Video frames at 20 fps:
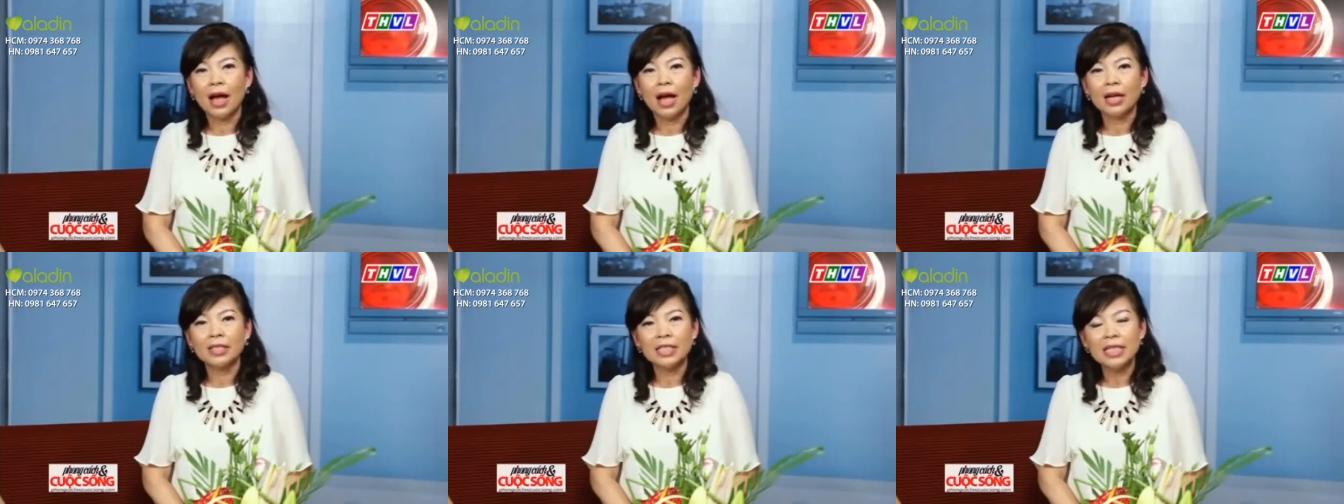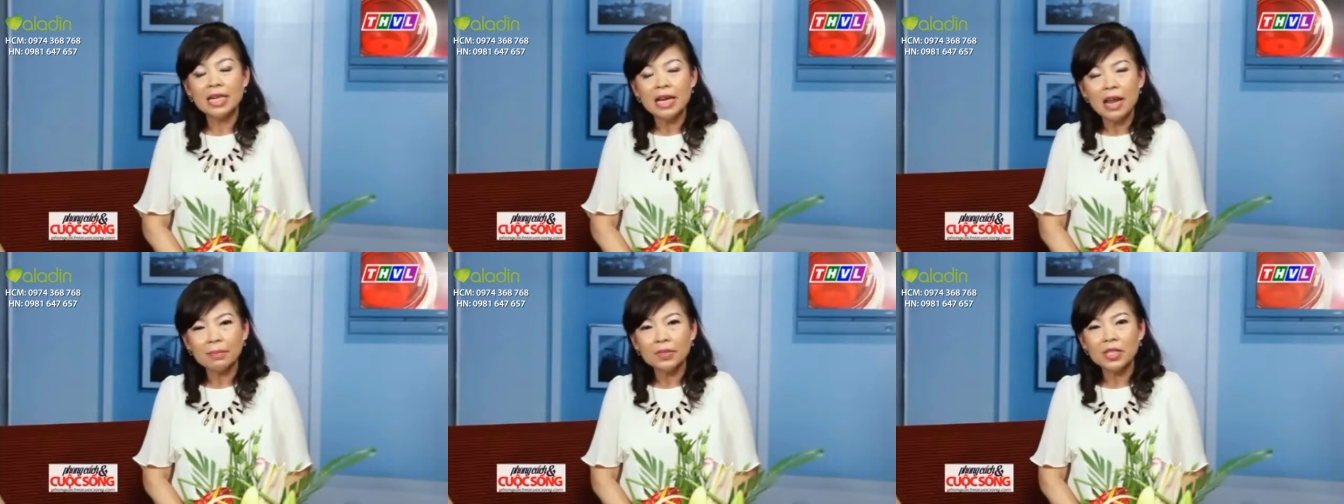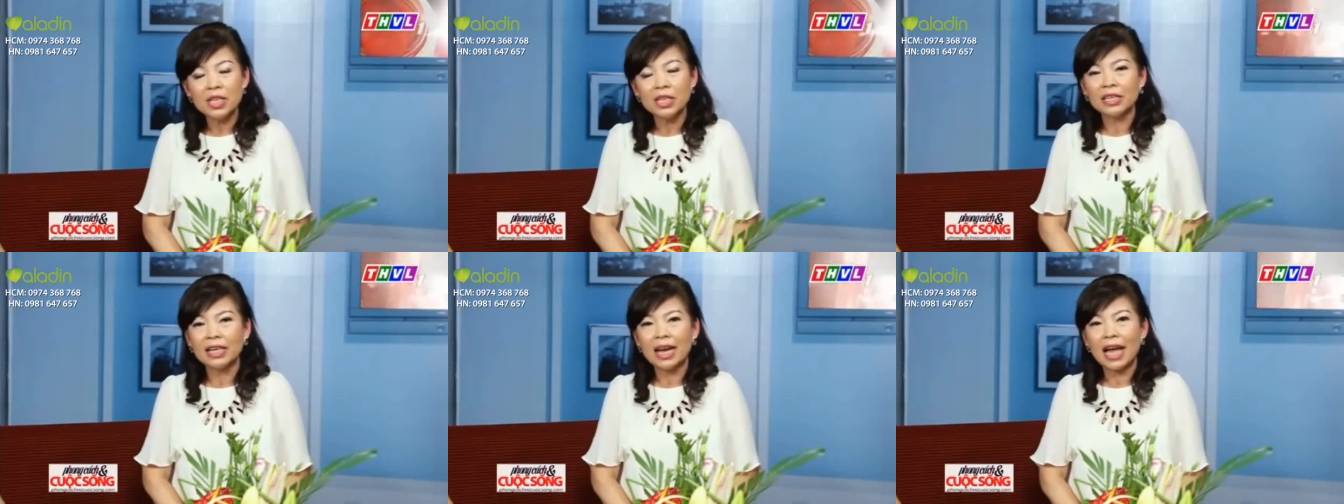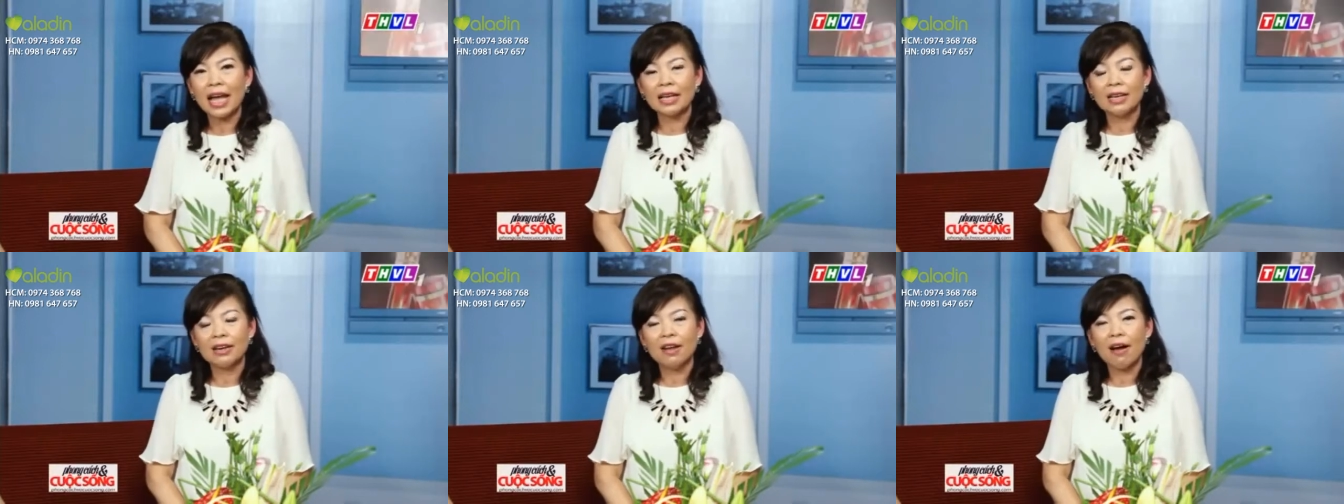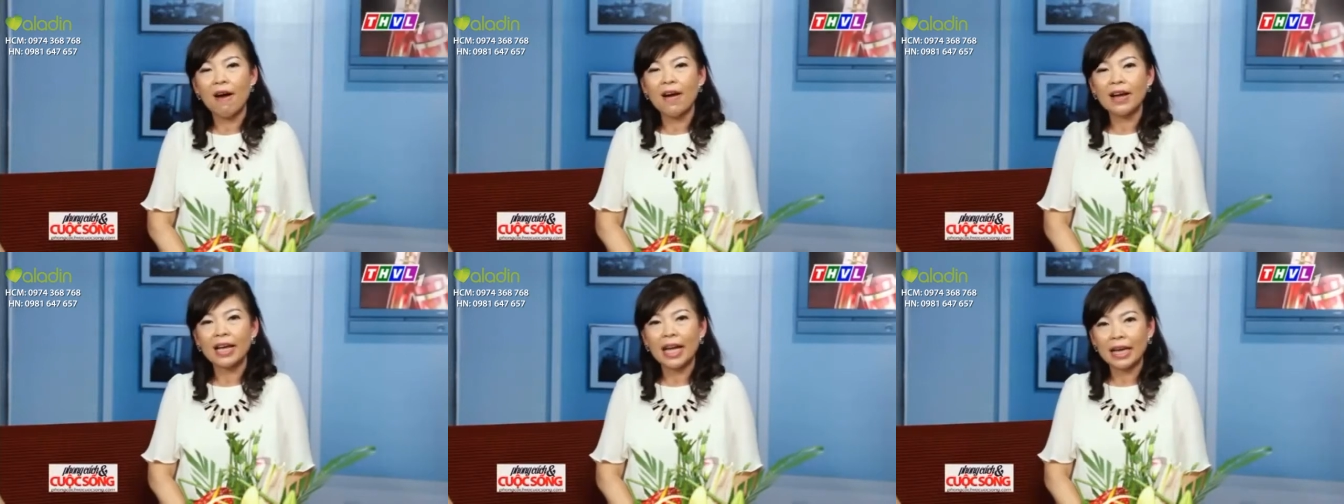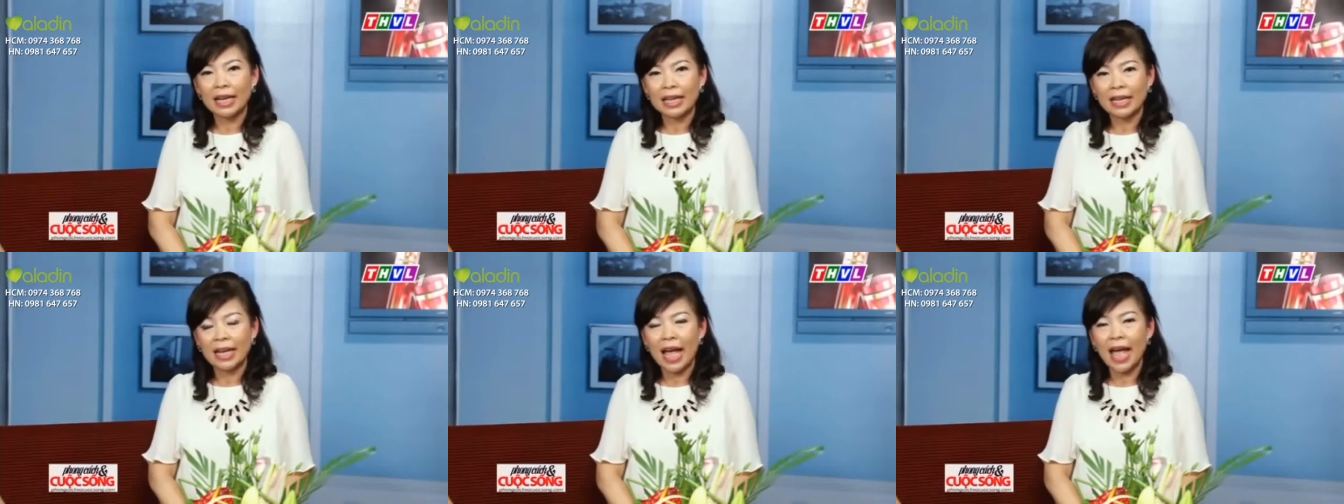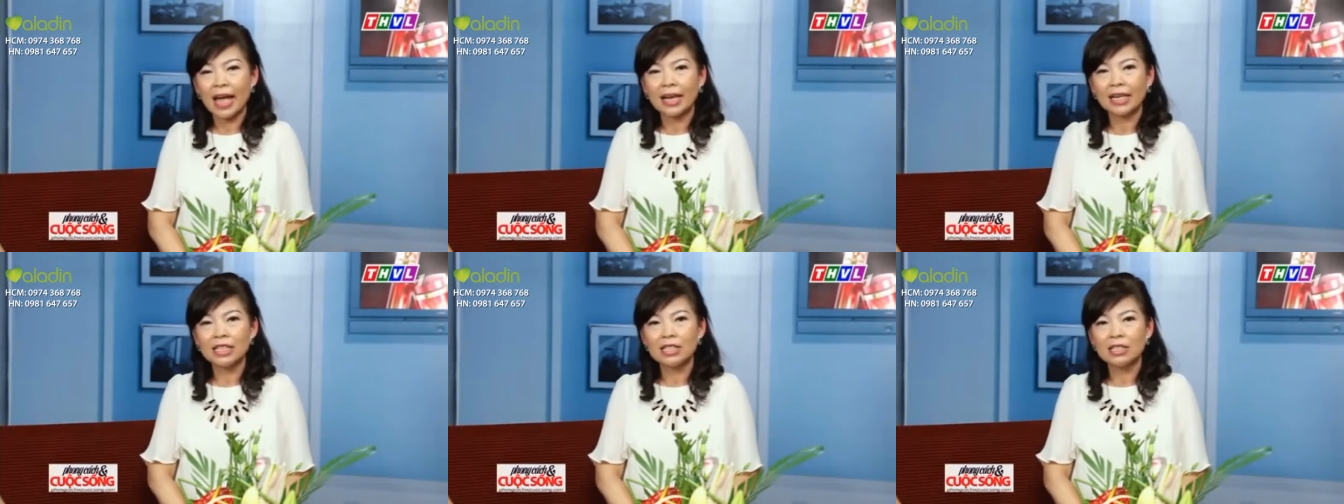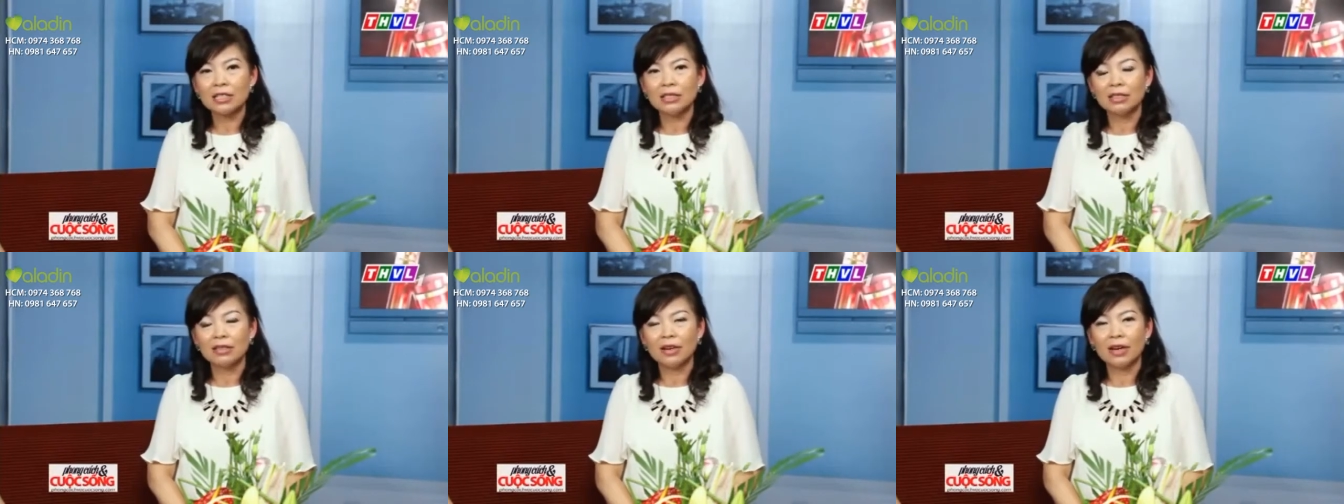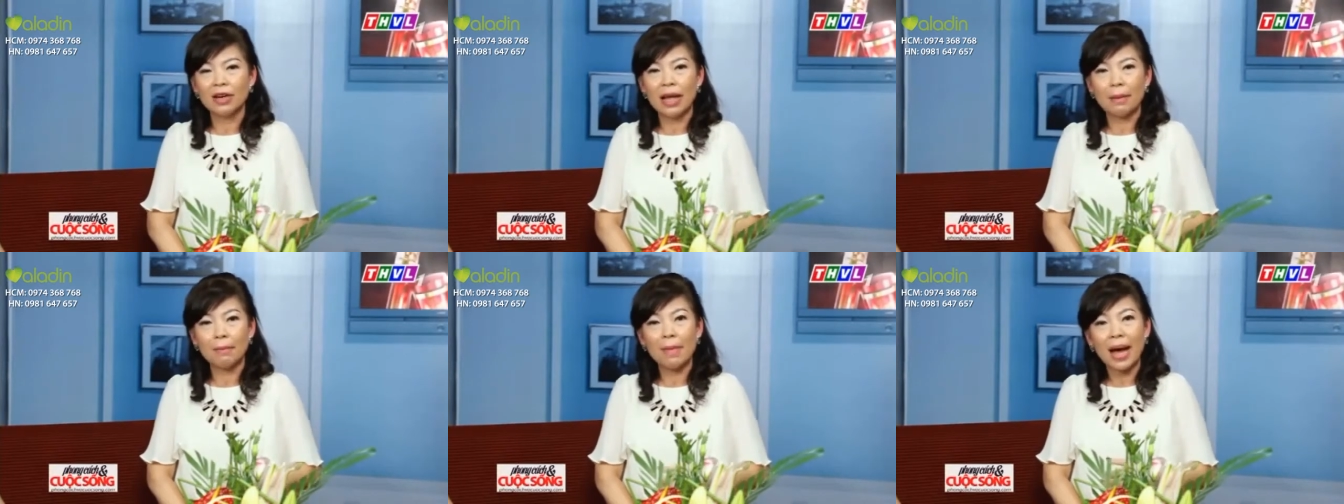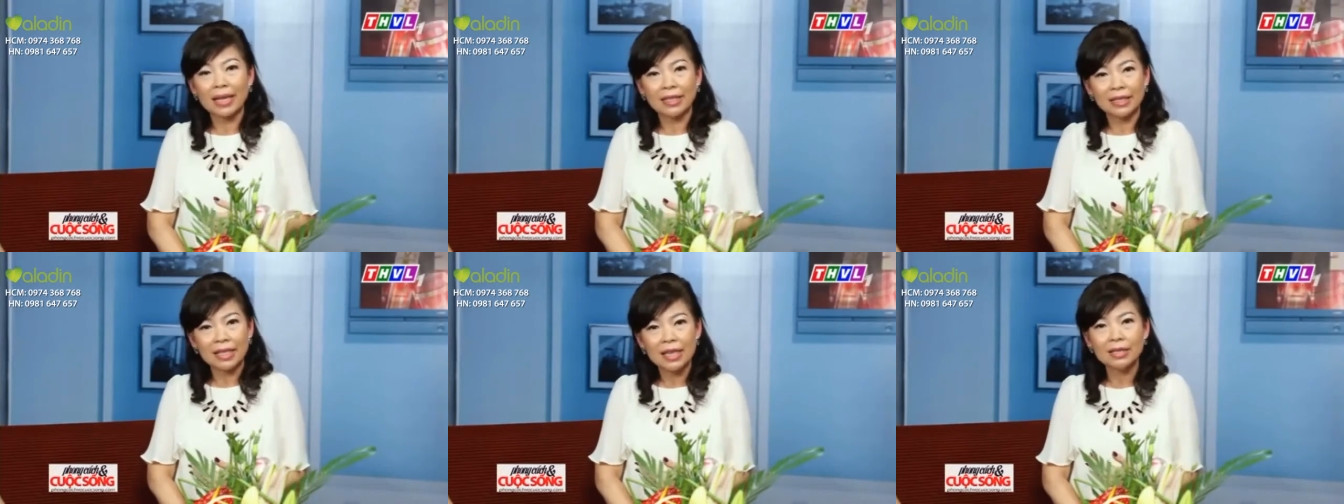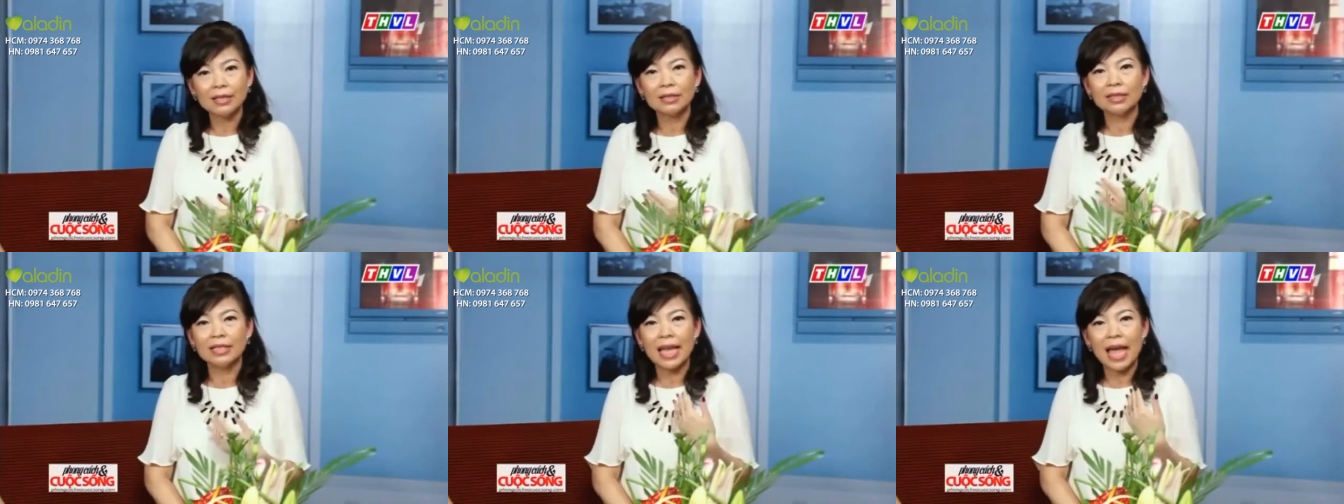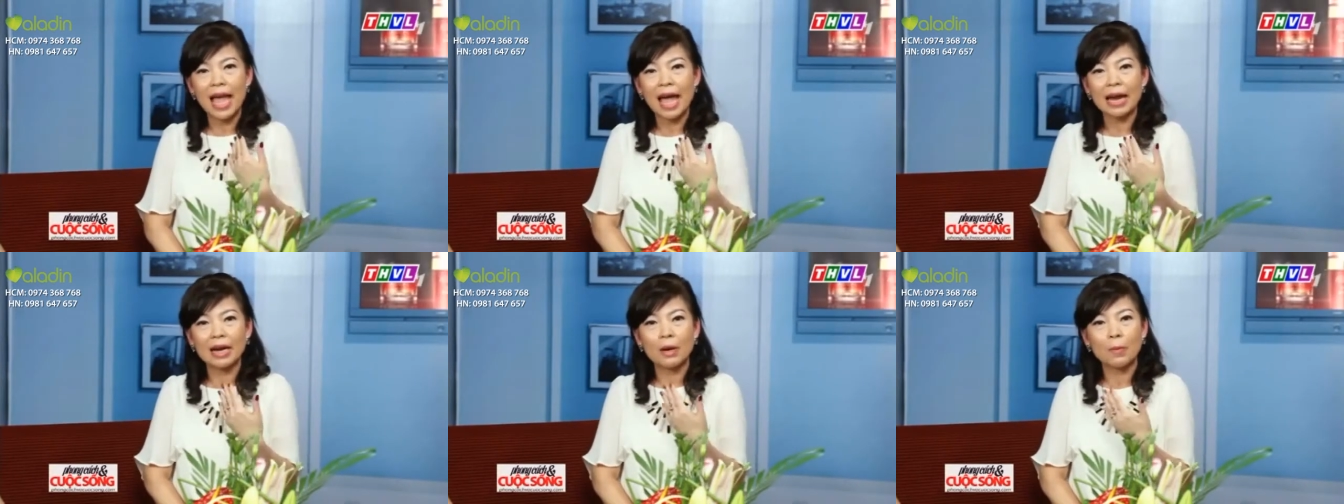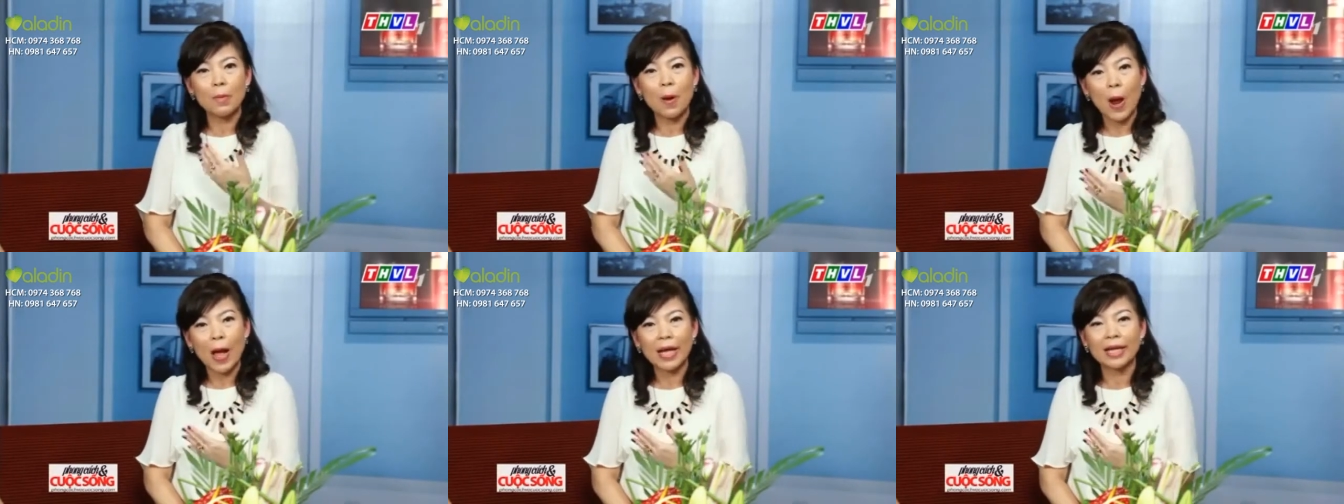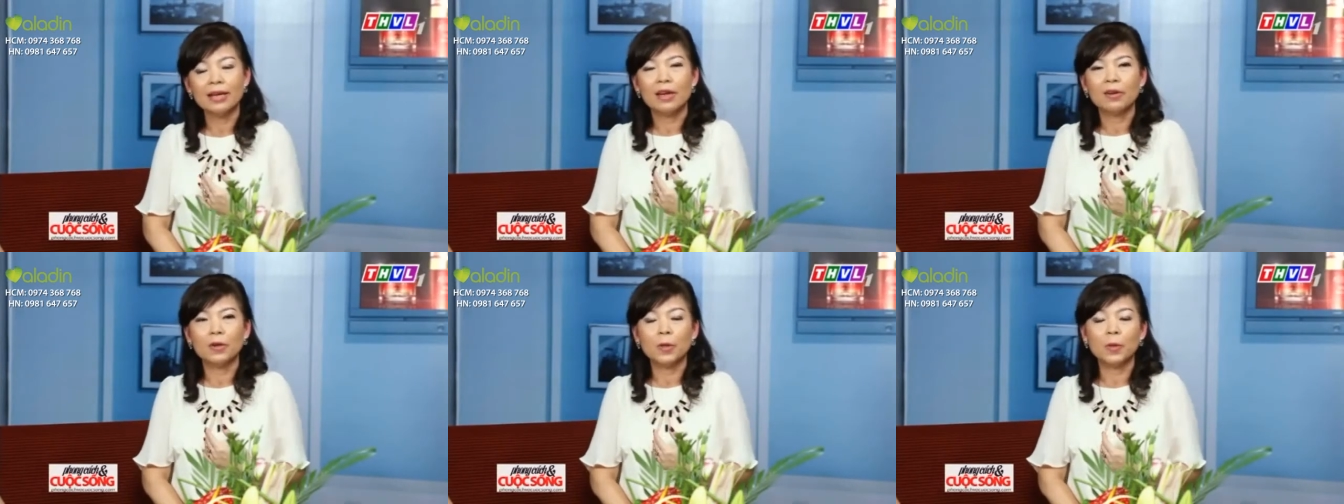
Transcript: À, chính lớp sừng này nó ngăn cản cái sự gọi là bài tiết da ra ngoài